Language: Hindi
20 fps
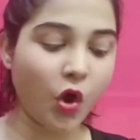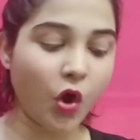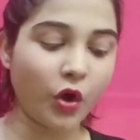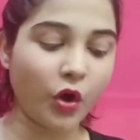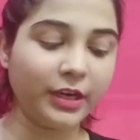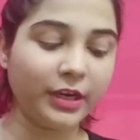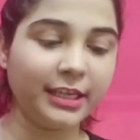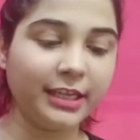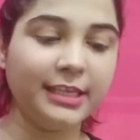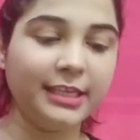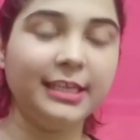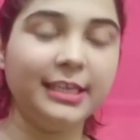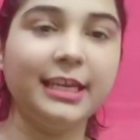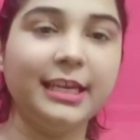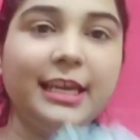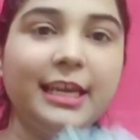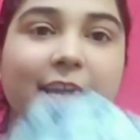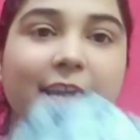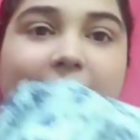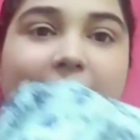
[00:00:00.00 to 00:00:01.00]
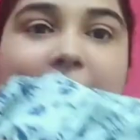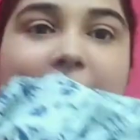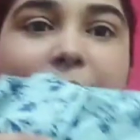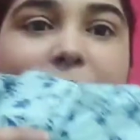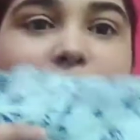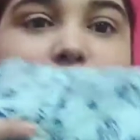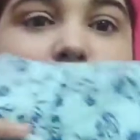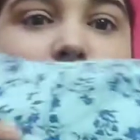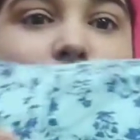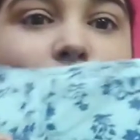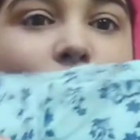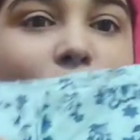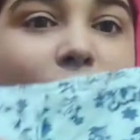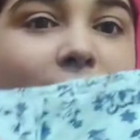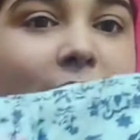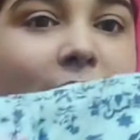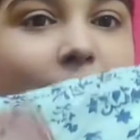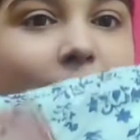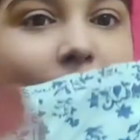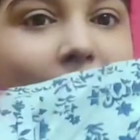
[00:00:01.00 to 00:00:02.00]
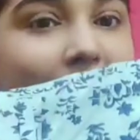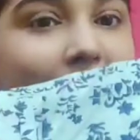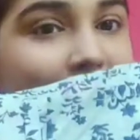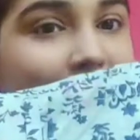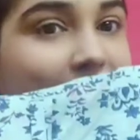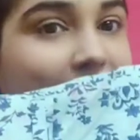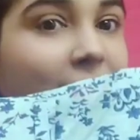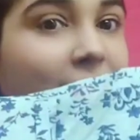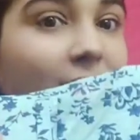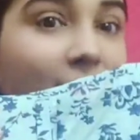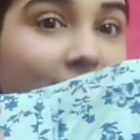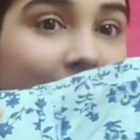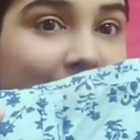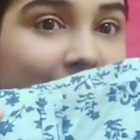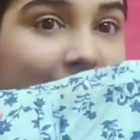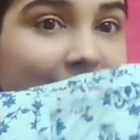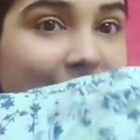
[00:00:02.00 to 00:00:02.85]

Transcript: और ये है वो कुर्ता पैंट्स का